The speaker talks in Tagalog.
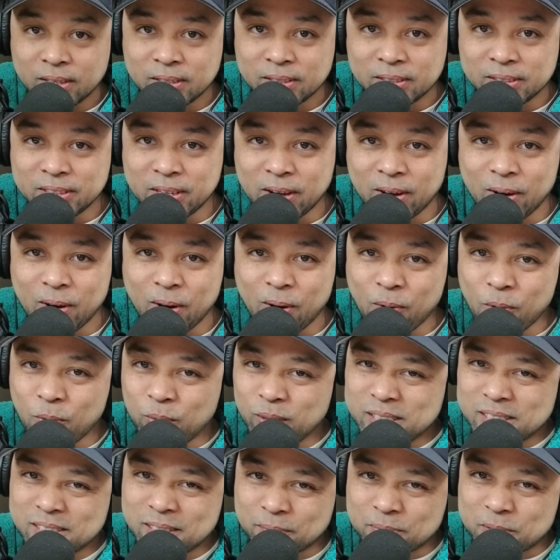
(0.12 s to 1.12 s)
Yo,
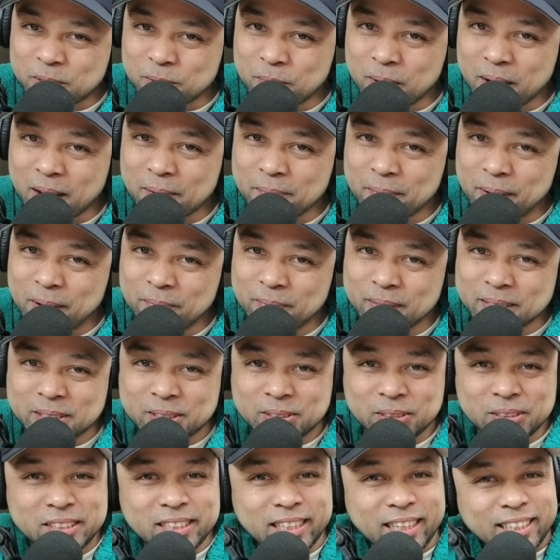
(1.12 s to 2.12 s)
what's up sa mga kabalbas
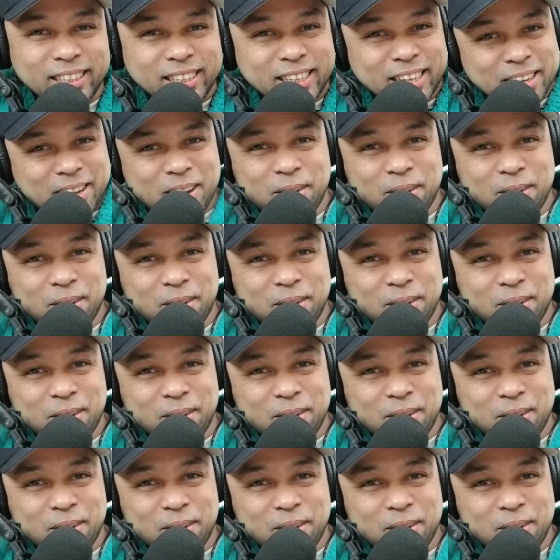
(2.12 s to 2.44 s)
ko dyan?